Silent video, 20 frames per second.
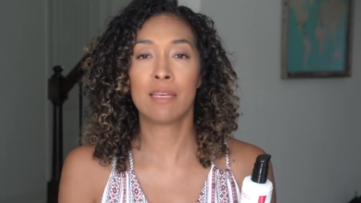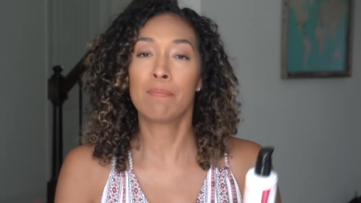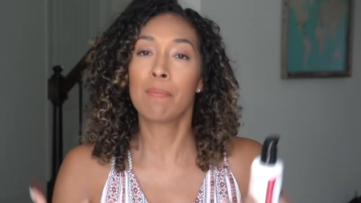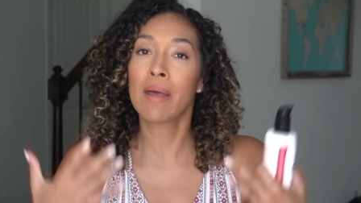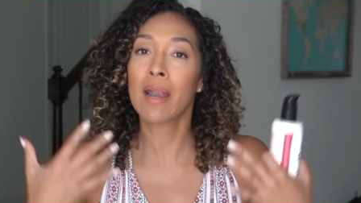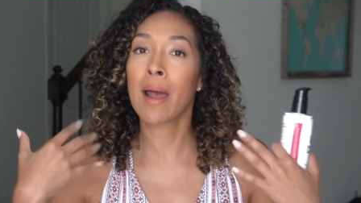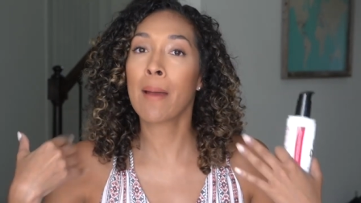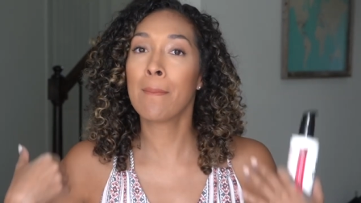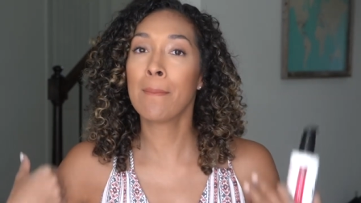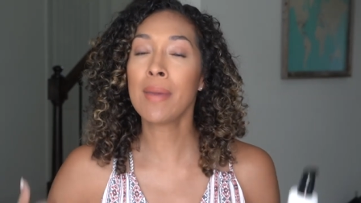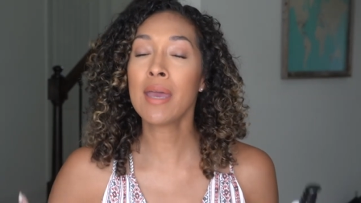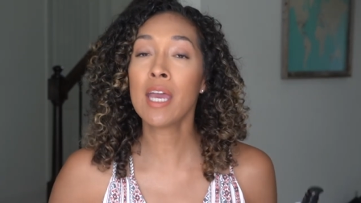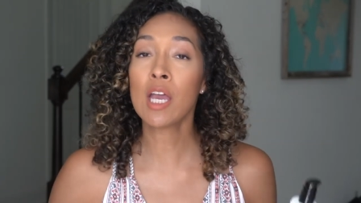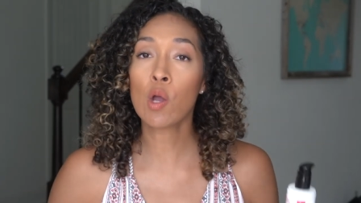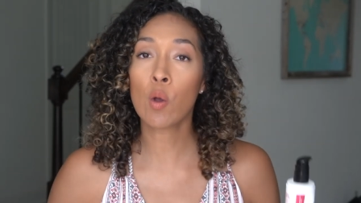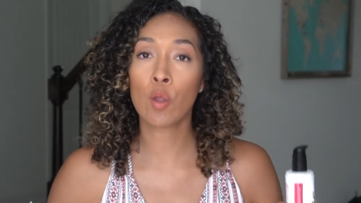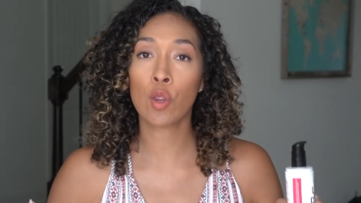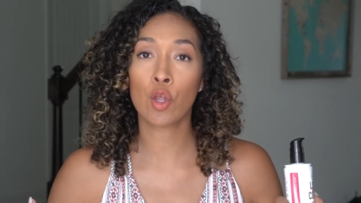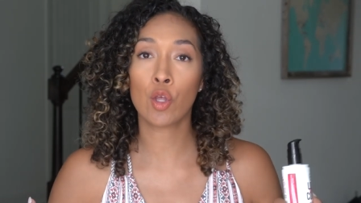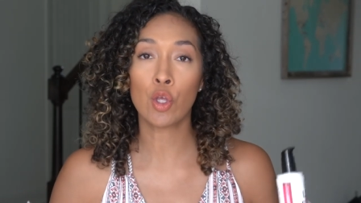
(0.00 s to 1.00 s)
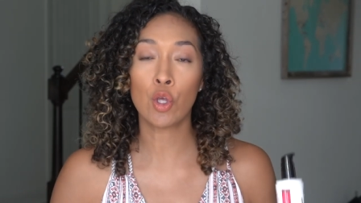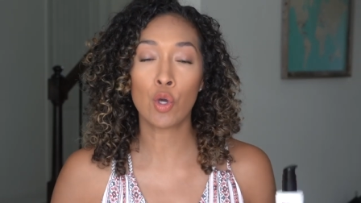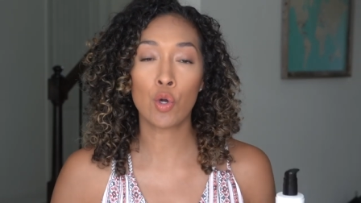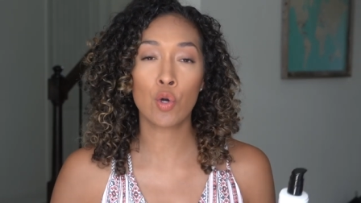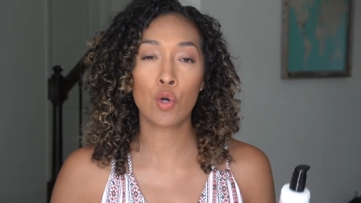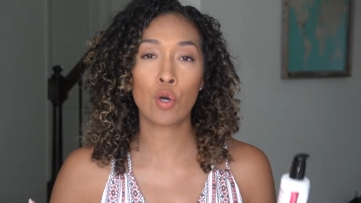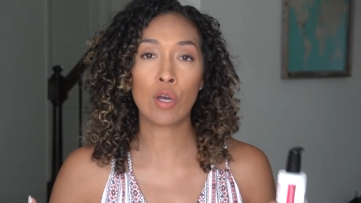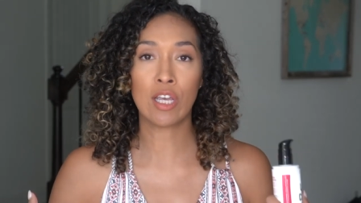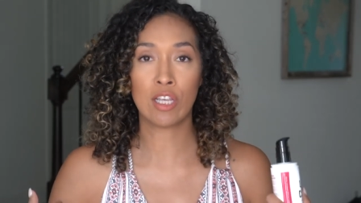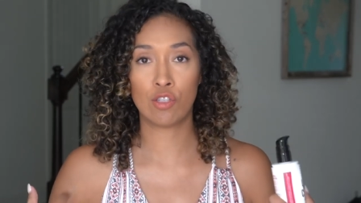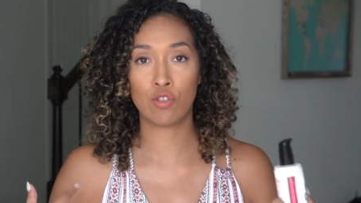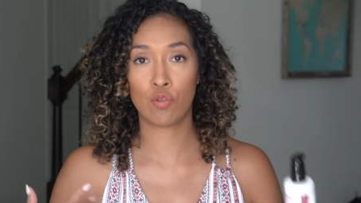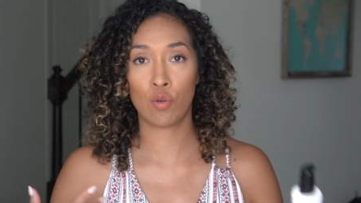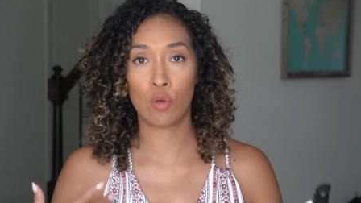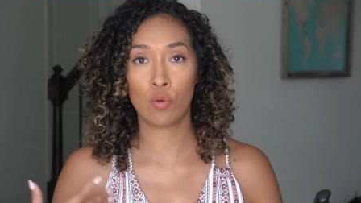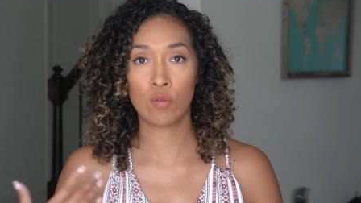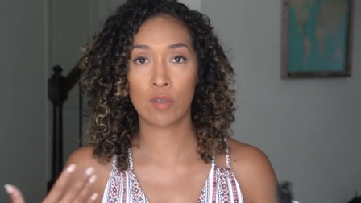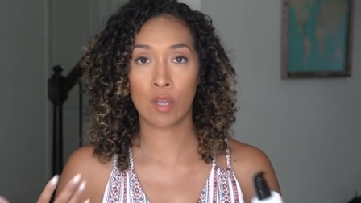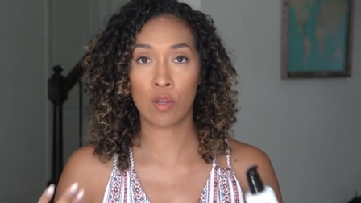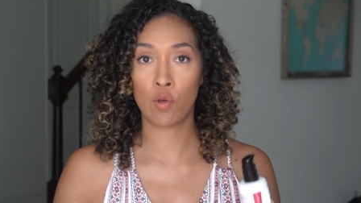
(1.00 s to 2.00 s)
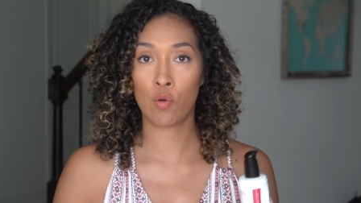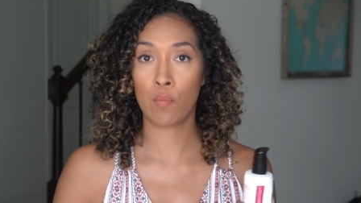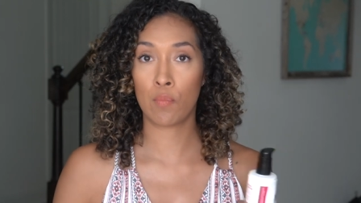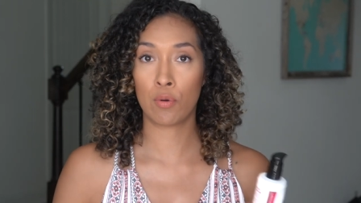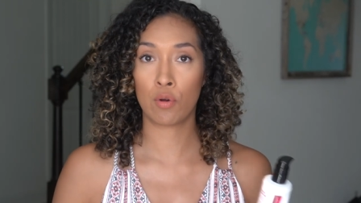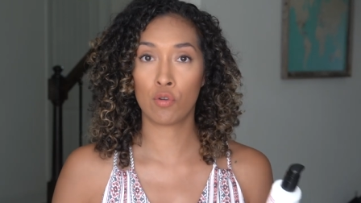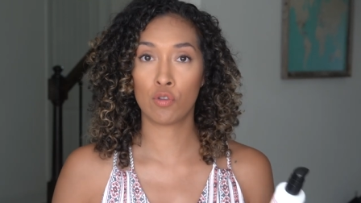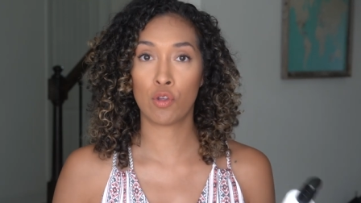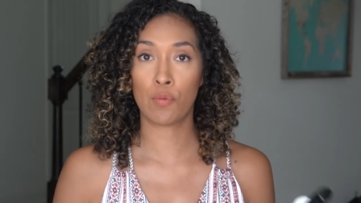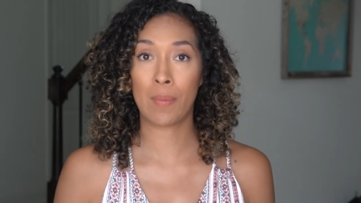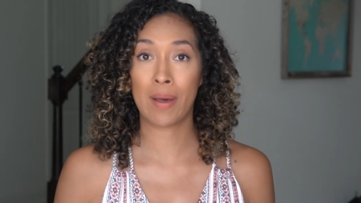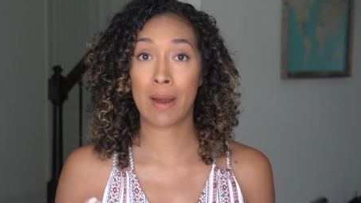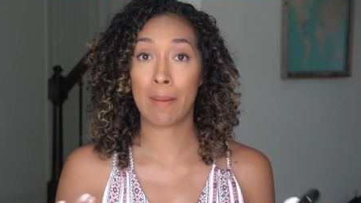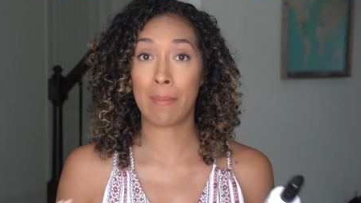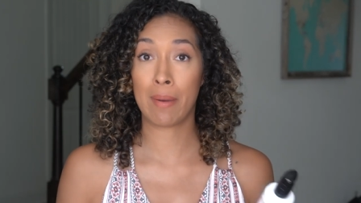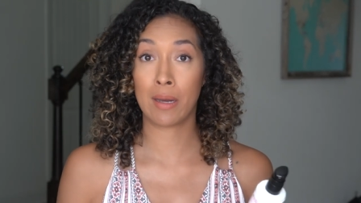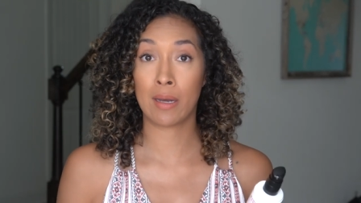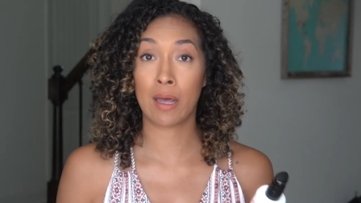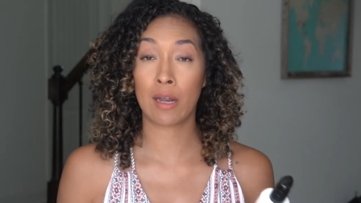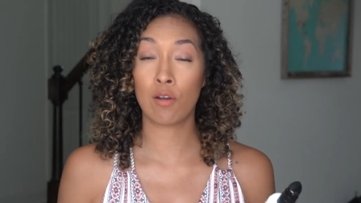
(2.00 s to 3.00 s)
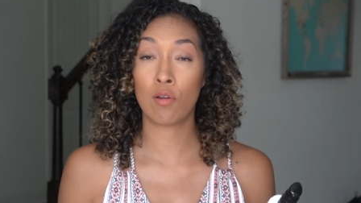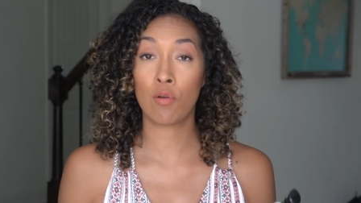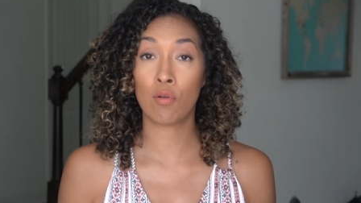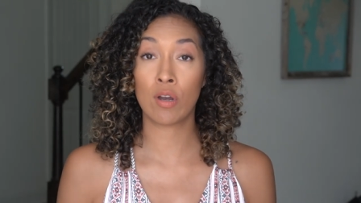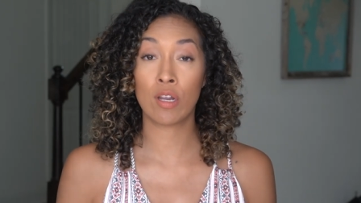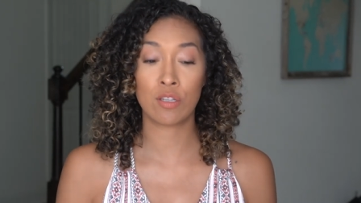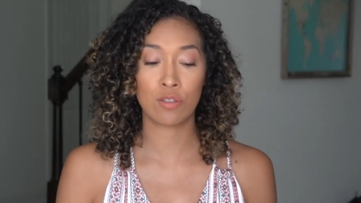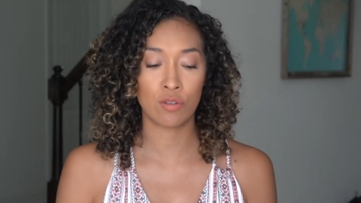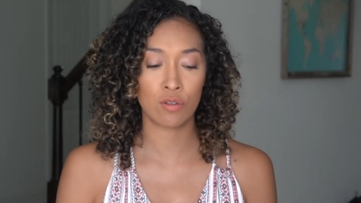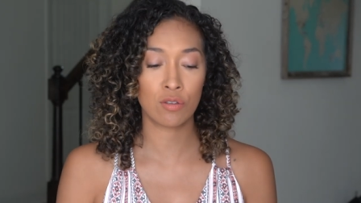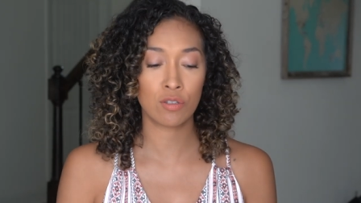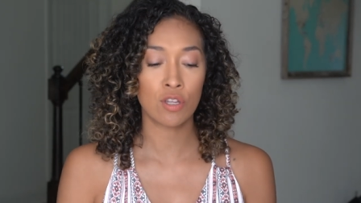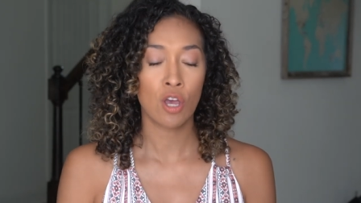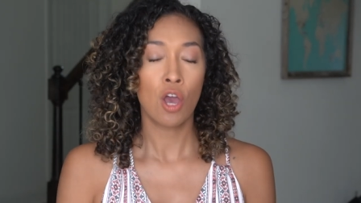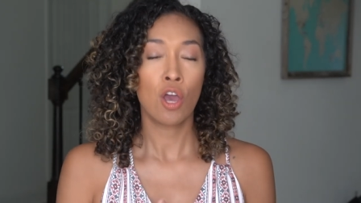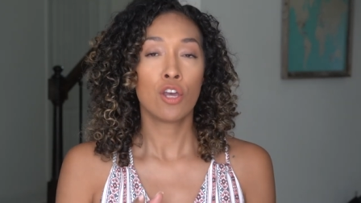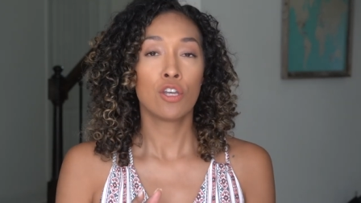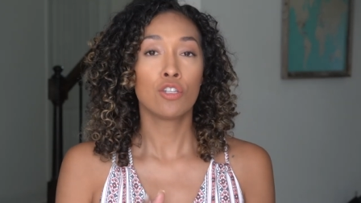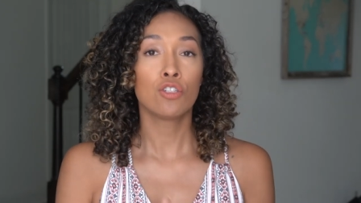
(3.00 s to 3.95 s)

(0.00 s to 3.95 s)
Y para mí, cuando yo estoy usando un producto para peinar los rizos.